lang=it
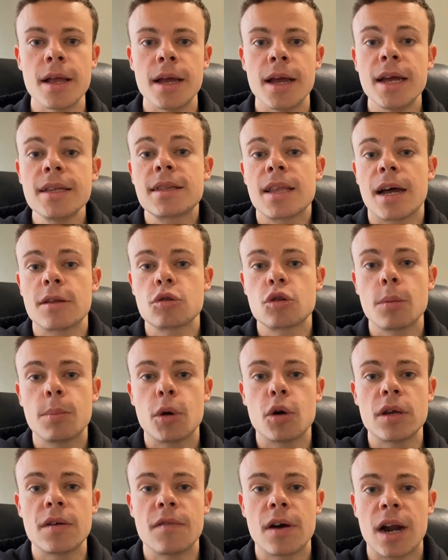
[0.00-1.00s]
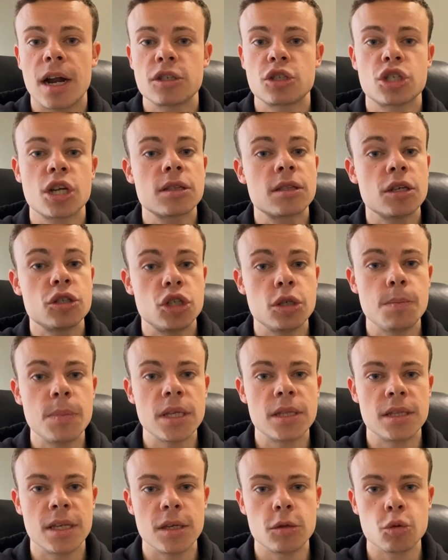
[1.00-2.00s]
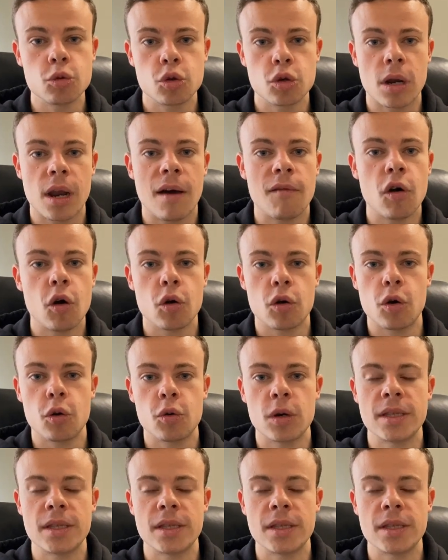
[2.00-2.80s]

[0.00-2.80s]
e tanto poi farà ChatGPT tutto il lavoro,